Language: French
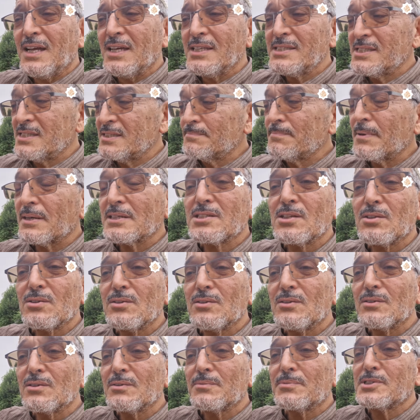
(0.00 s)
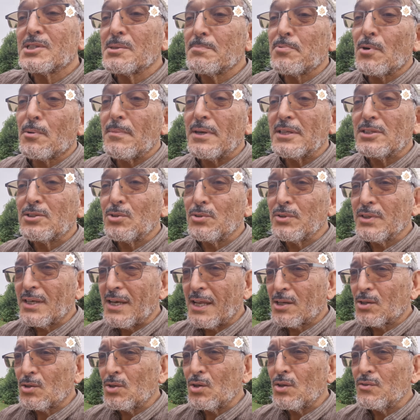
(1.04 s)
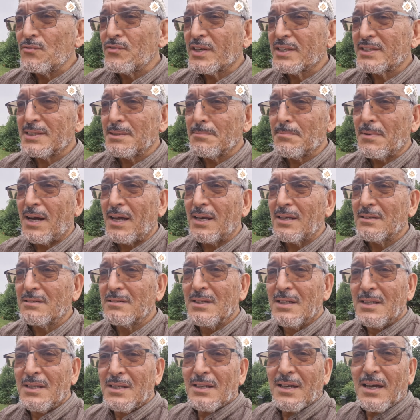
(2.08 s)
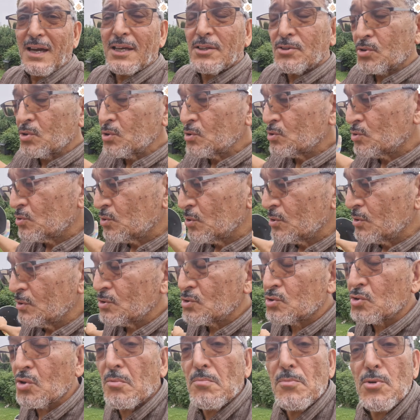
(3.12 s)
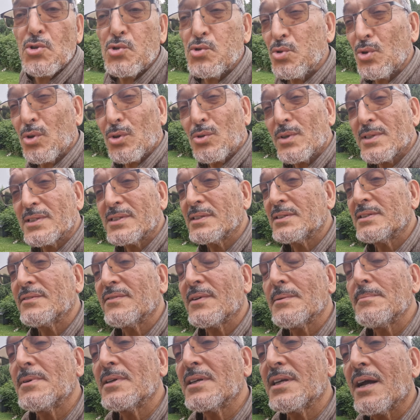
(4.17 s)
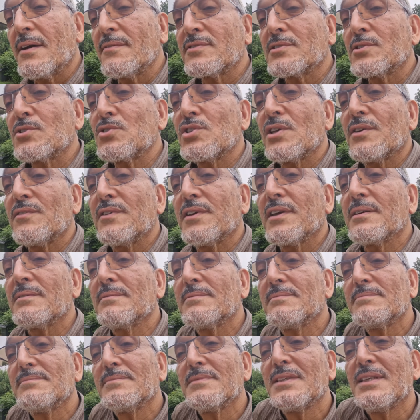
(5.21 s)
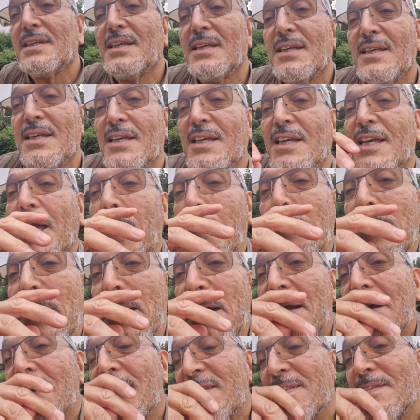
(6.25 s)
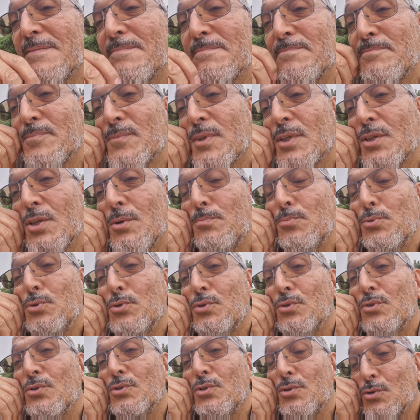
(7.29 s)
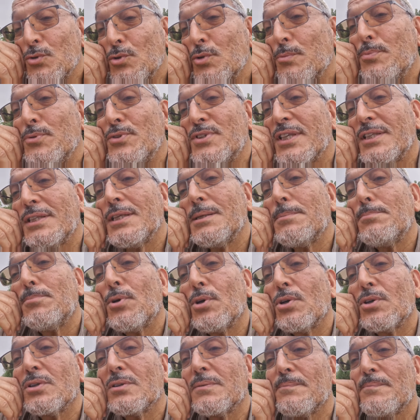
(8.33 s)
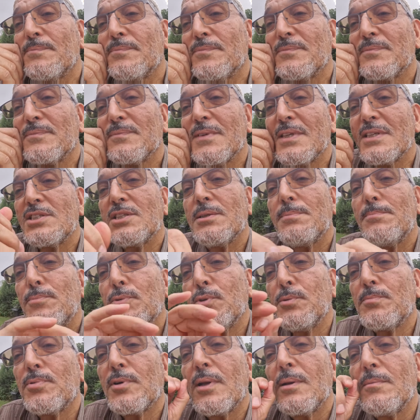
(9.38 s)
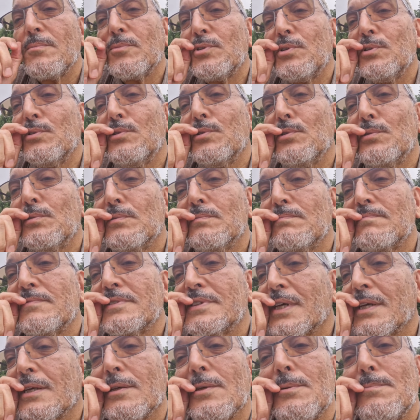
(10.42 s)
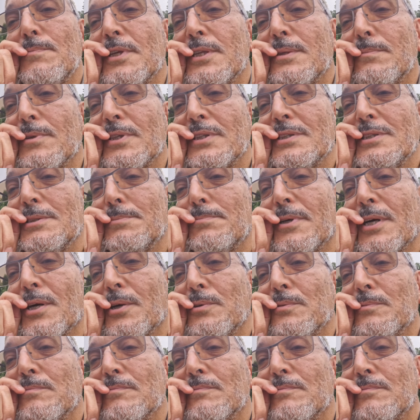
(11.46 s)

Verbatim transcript: C'est pour maintenir la colonne vertébrale. Un truc sur, mesure, quoi. Ça C'était vraiment grave ce que j'avais. Hein. Et eh ben, depuis, depuis cette époque, j'ai plus de problèmes de dos. Ça a complètement disparu.